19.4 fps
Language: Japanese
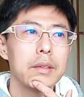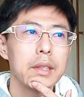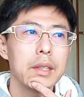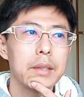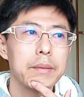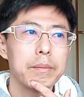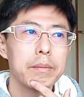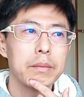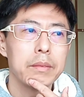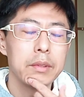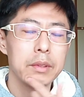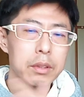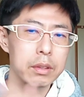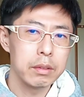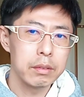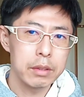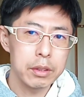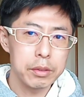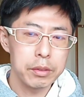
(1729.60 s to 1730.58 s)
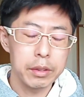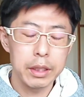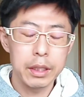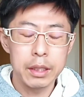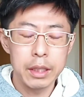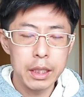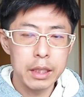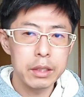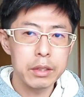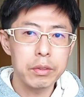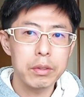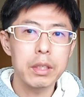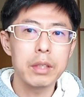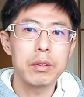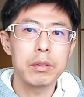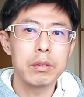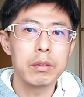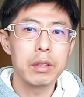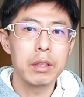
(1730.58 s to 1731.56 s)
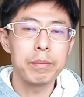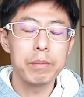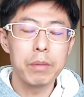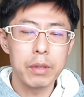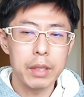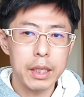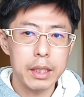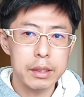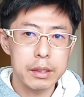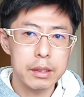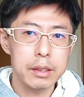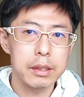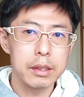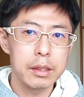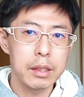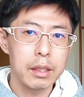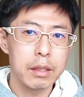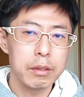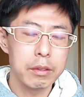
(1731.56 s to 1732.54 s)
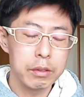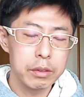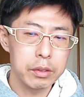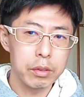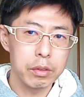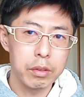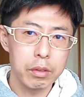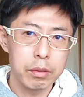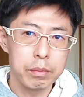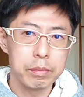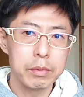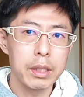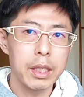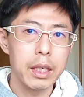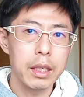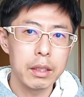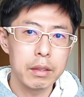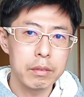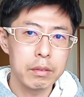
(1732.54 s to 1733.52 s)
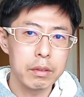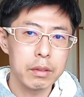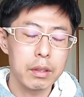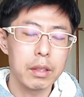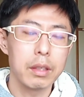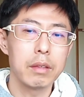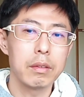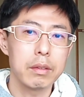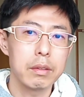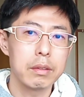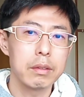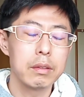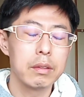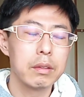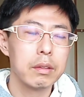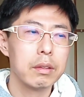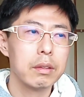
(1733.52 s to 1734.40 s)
なその連勝記録、日本から続いているその無敗の記録